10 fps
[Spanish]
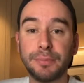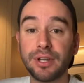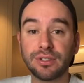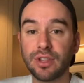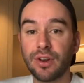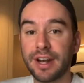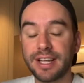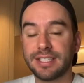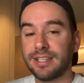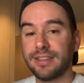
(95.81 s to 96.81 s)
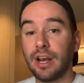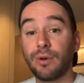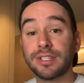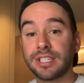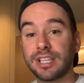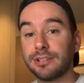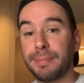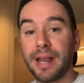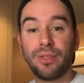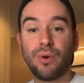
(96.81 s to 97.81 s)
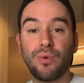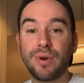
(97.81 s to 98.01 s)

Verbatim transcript: millones de dólares de lo que se está esperando,